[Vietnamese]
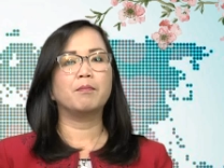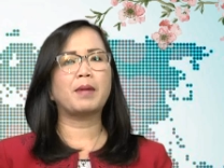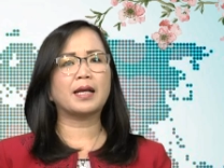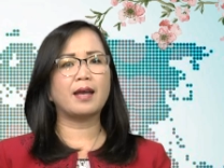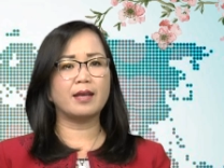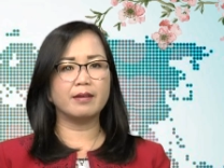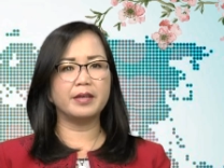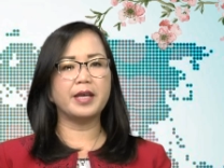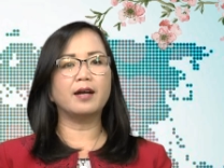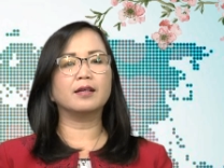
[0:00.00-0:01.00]
Mặc kệ
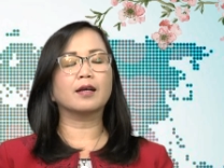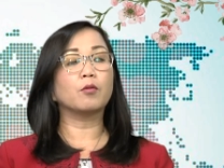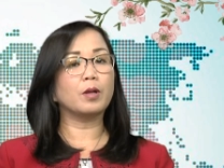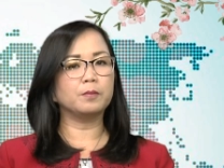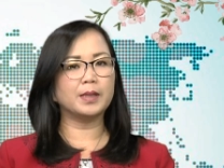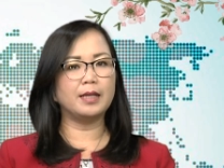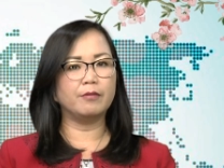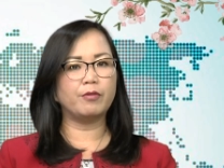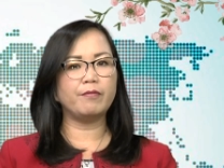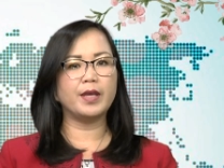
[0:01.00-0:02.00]
người dân không đồng
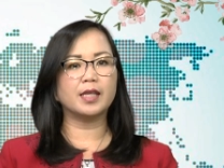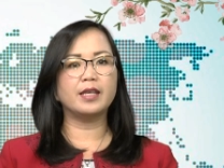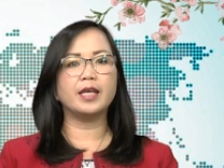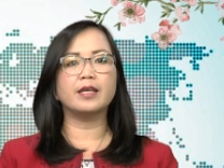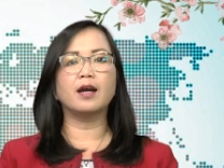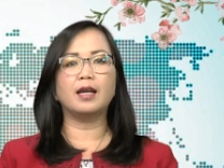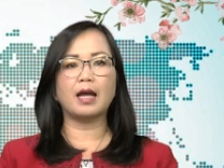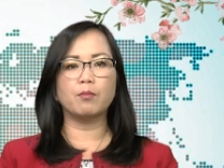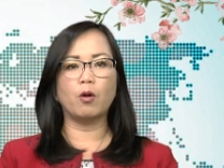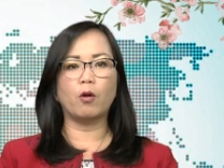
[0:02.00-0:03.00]
tình với việc di dời
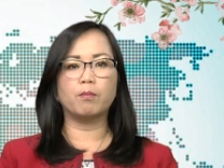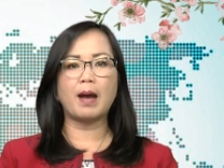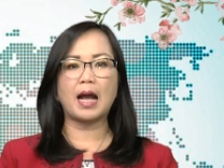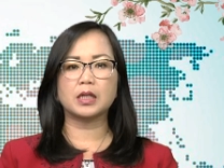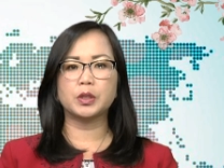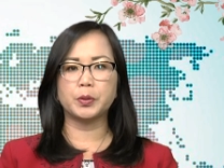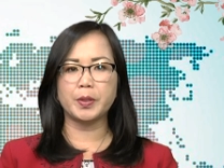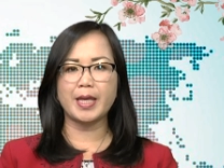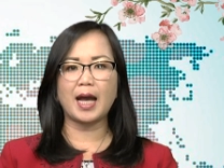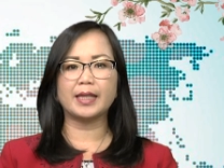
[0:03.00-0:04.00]
lăng mộ bà
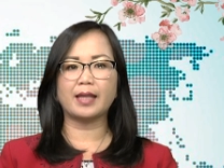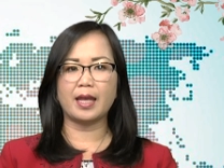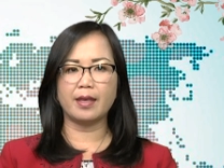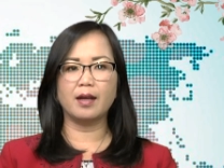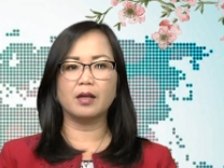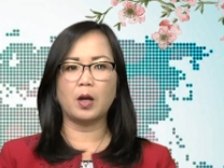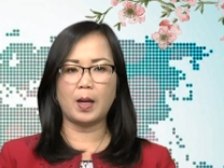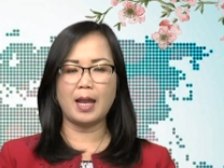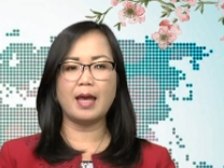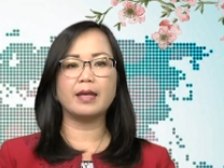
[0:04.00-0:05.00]
cửu giai tài nhân
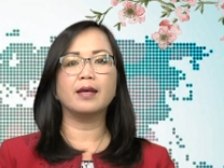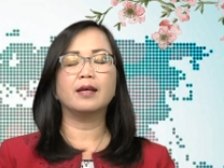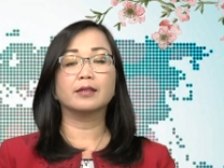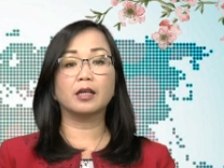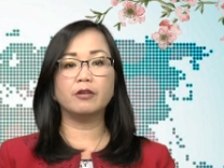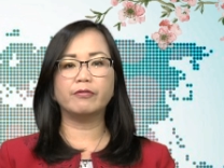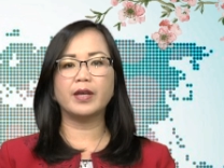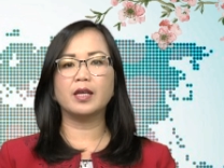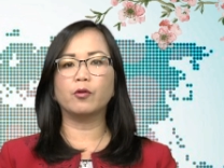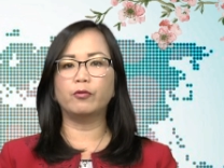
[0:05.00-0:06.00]
họ Lê, thứ
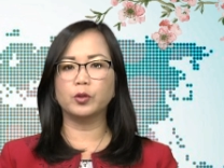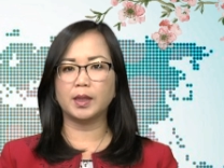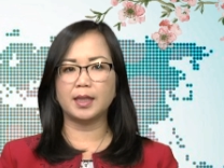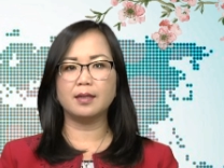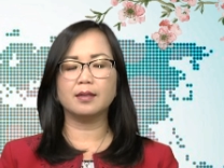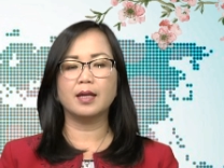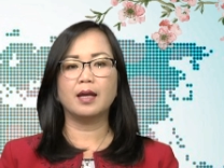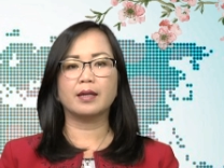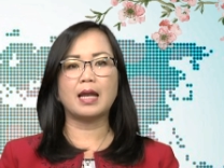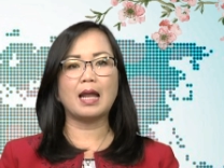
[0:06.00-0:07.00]
phi của vua Tự Đức
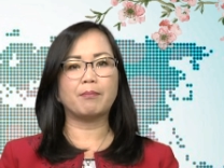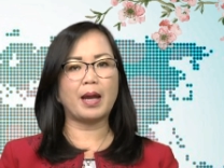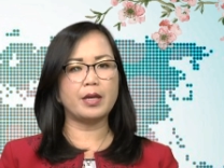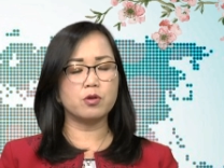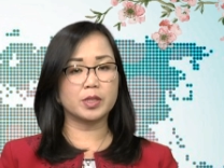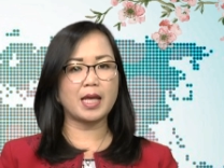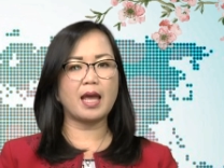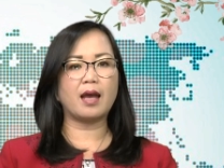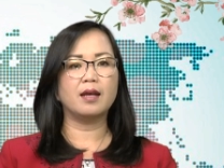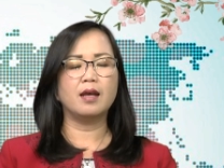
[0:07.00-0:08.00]
để làm bãi đậu
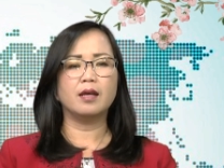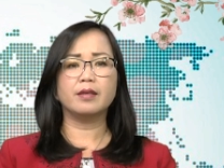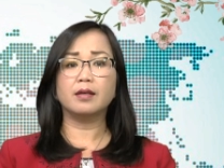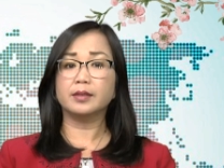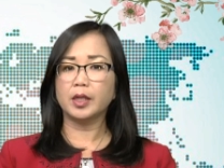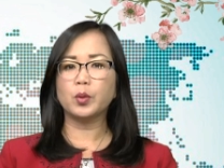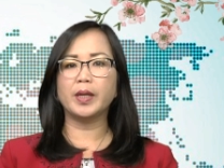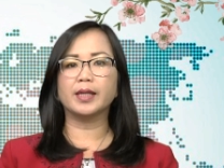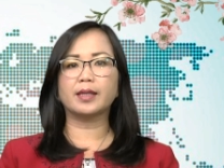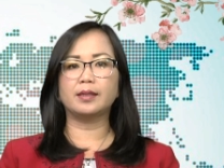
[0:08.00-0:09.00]
xe, nhưng chính
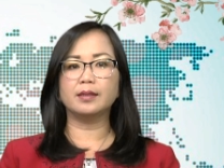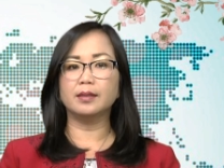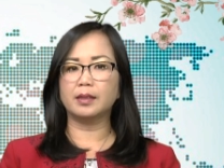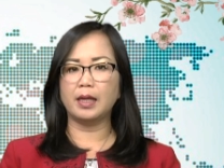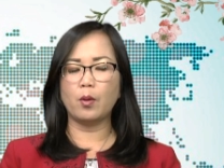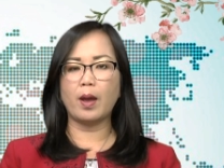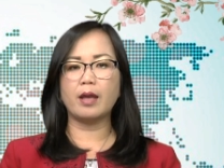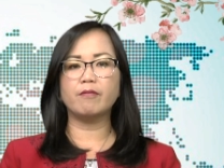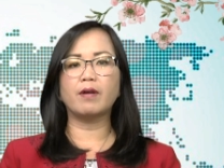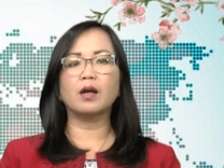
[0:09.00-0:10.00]
quyền tỉnh Thừa Thiên
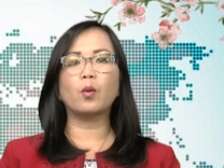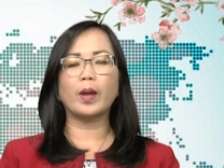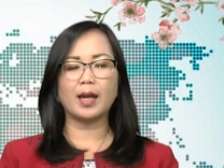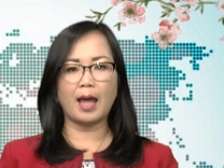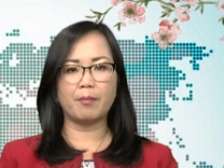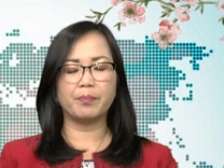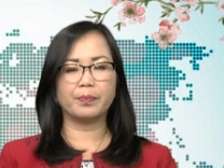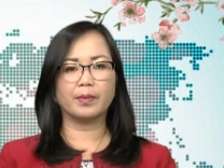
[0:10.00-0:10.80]
Huế vẫn quyết làm.